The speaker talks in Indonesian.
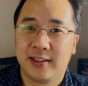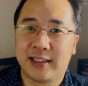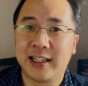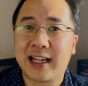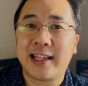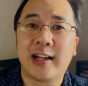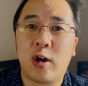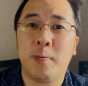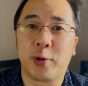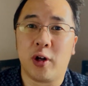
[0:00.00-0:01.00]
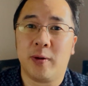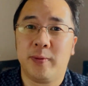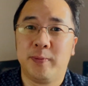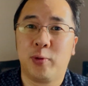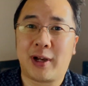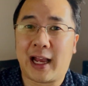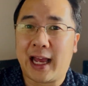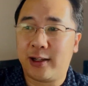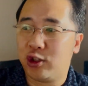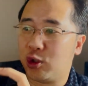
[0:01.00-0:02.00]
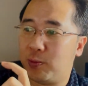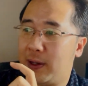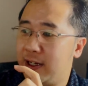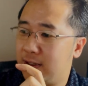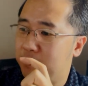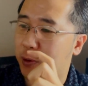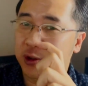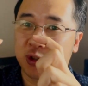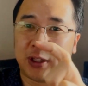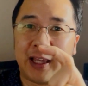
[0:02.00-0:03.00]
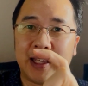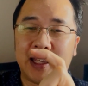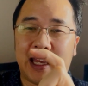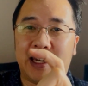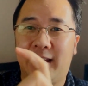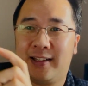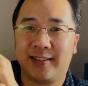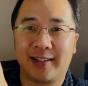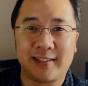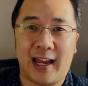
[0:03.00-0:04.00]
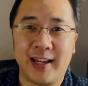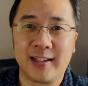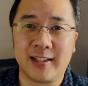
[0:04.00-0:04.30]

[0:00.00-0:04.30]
jadi ngajak ngobrol, bukan cuman posting and then selesai,